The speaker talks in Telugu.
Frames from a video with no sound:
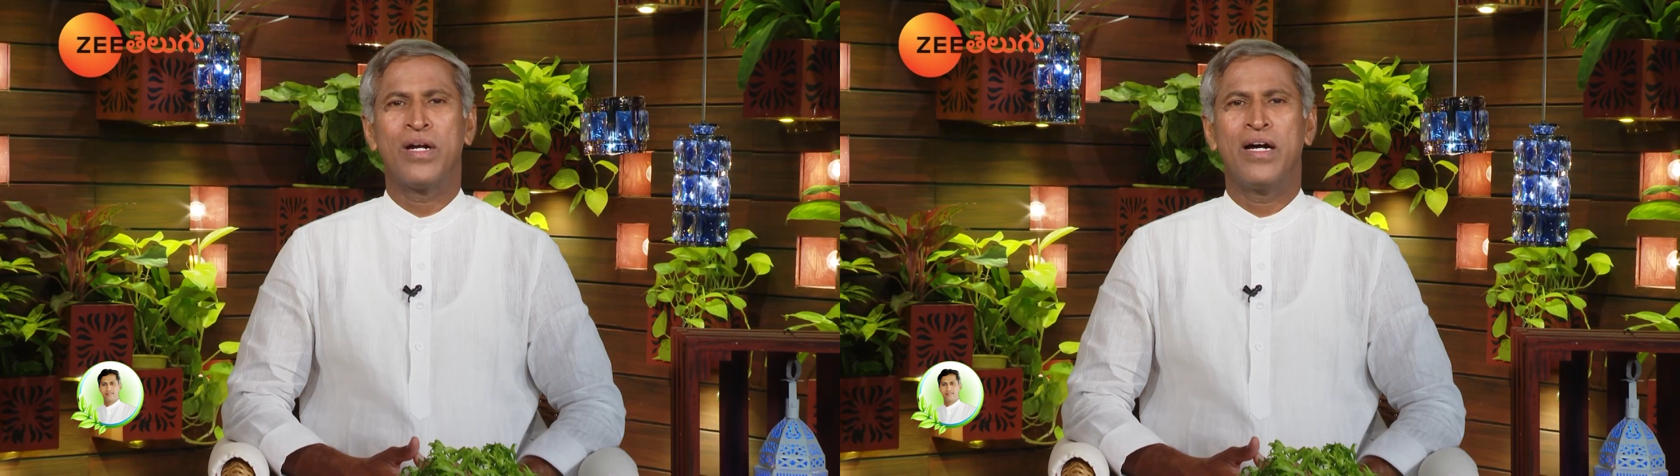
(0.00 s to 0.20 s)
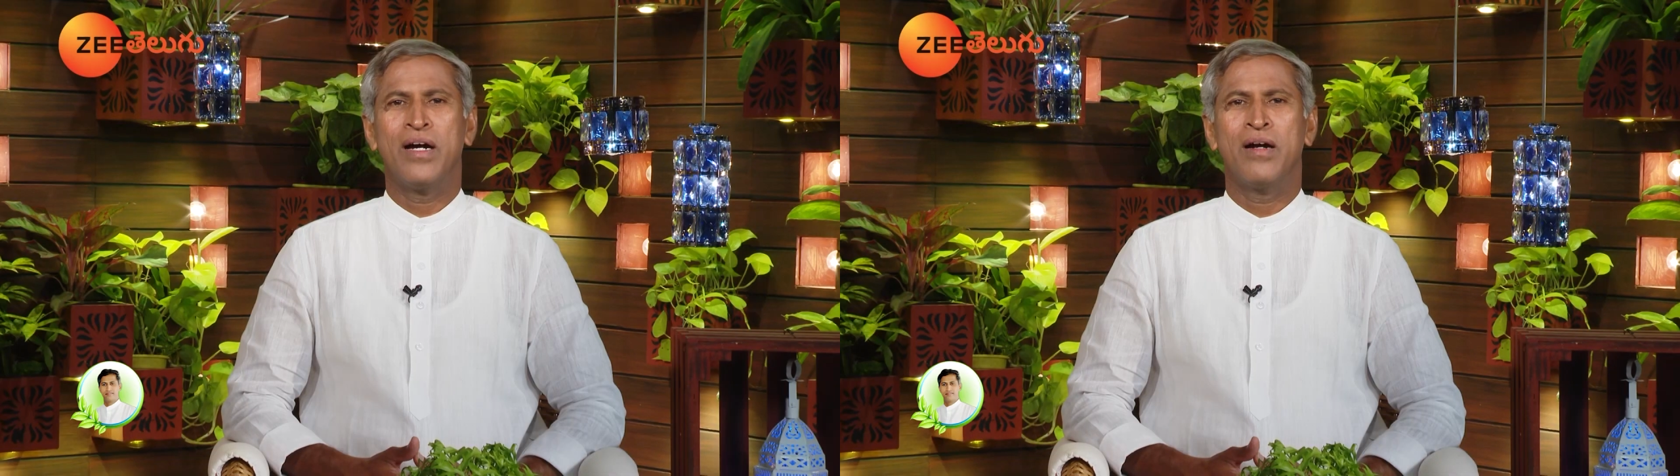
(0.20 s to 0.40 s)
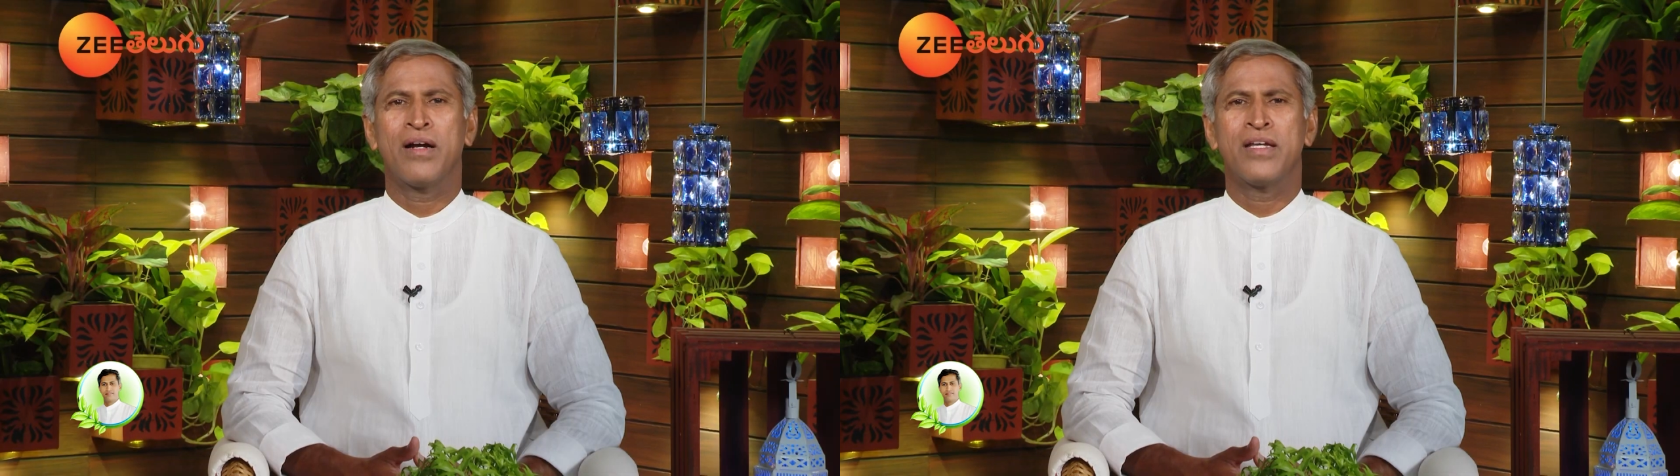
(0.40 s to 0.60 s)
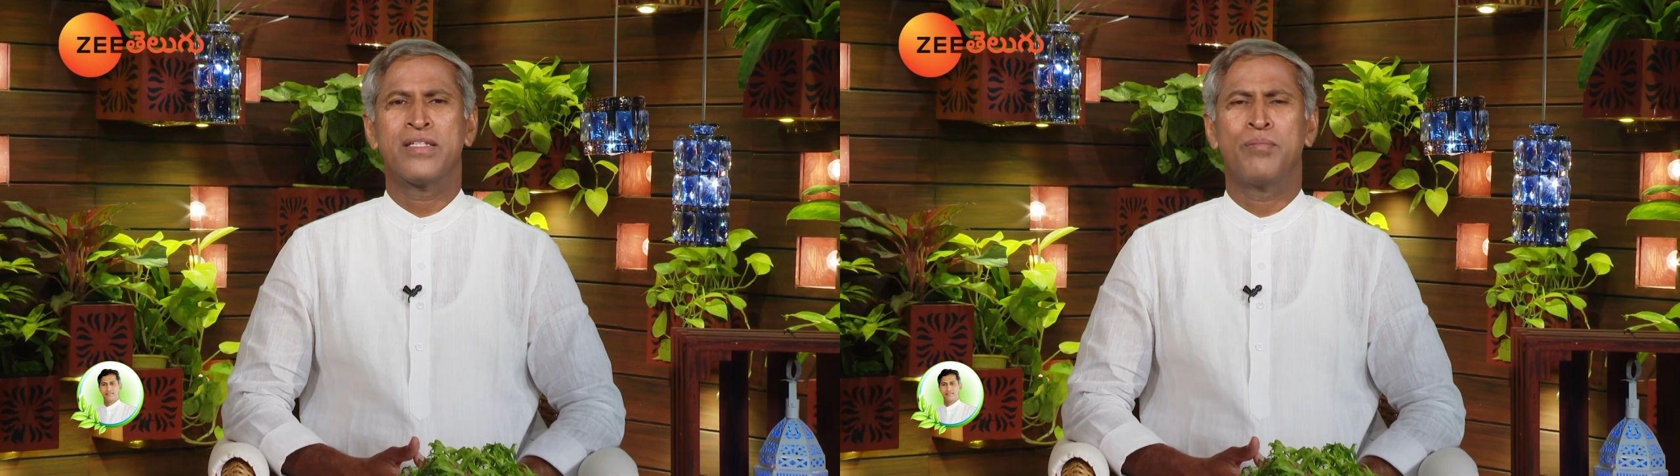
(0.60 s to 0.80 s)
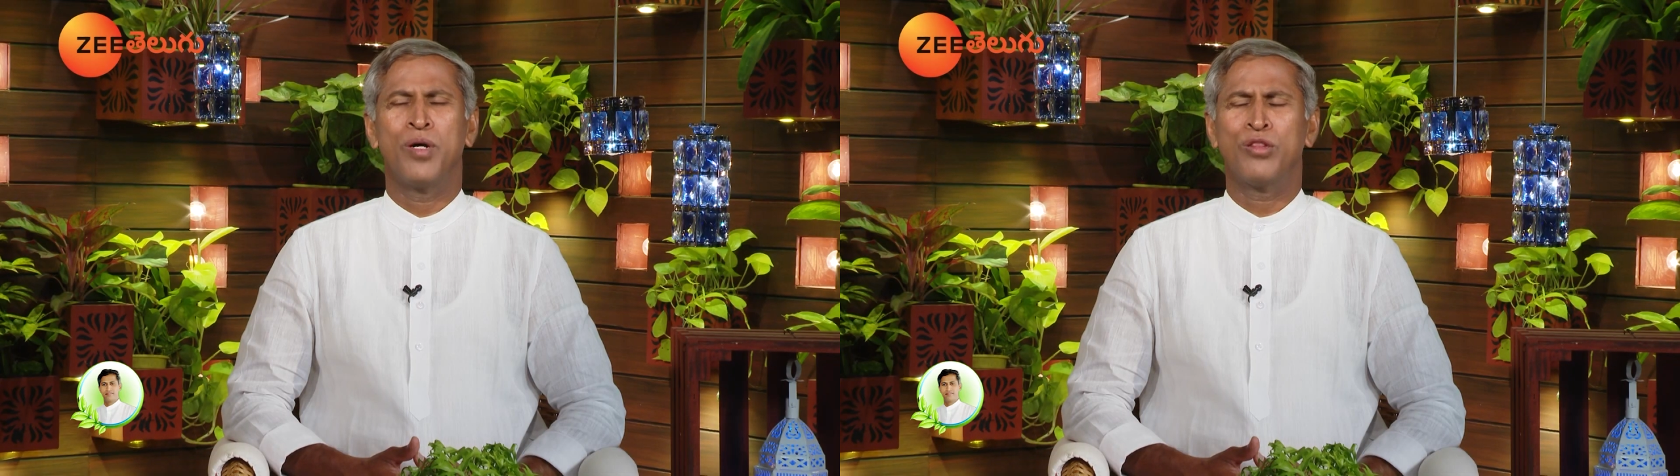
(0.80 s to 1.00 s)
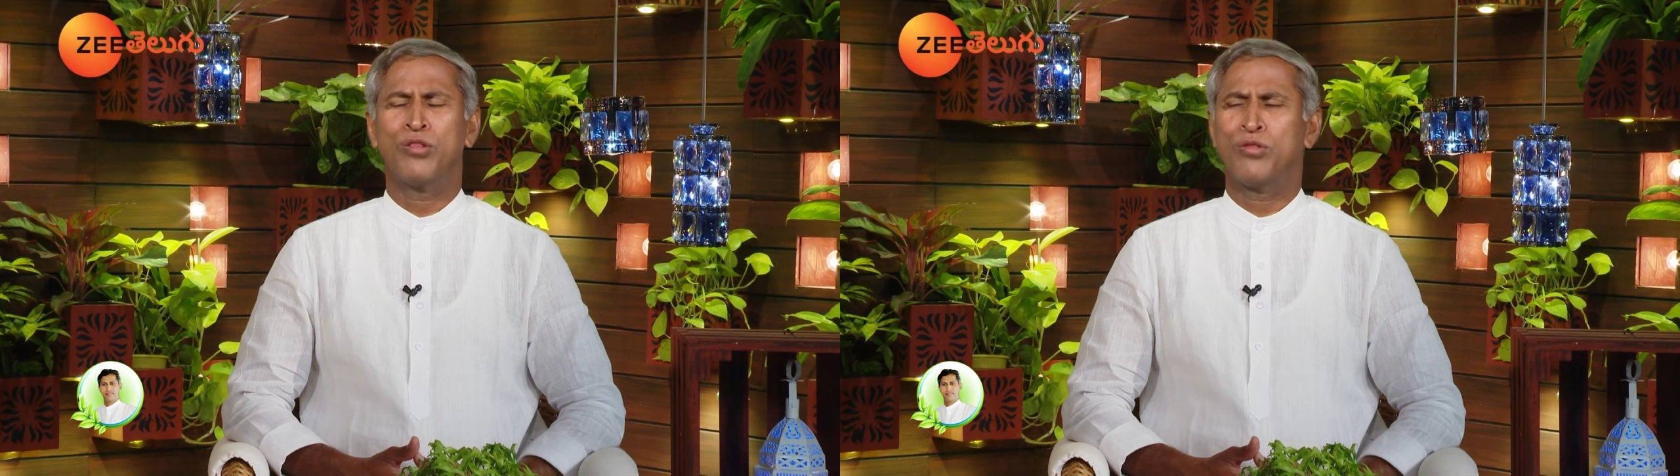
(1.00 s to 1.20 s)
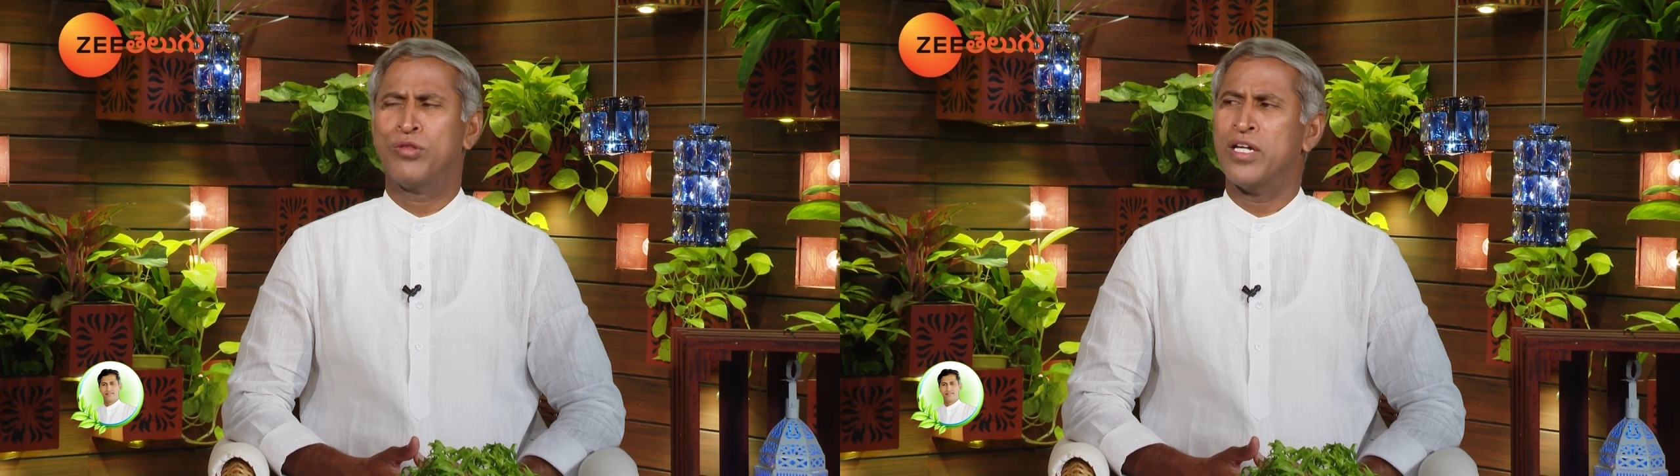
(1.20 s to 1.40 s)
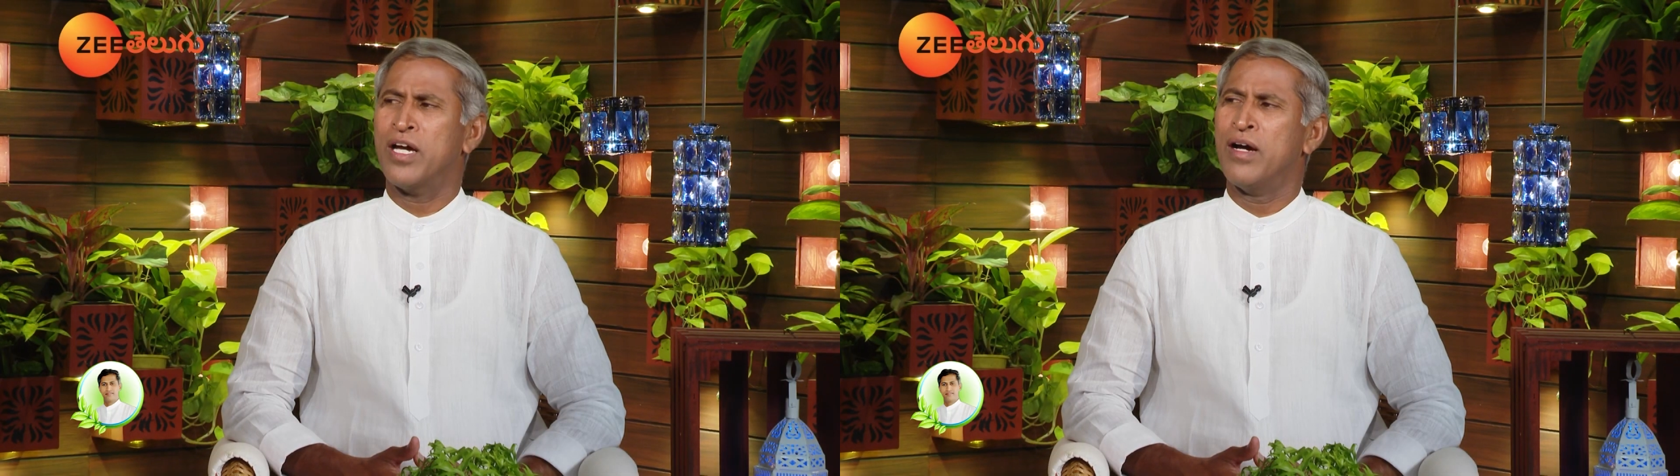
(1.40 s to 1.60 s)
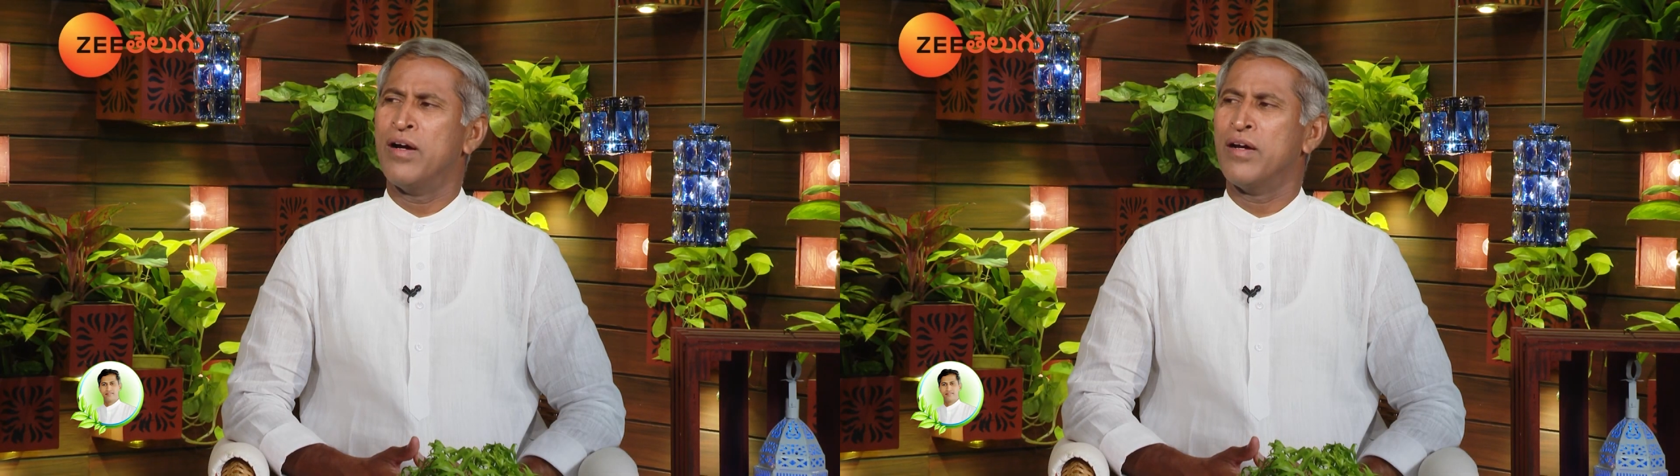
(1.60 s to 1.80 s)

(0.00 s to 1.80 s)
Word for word: కూడా కాస్త మొత్తం మస్తుగా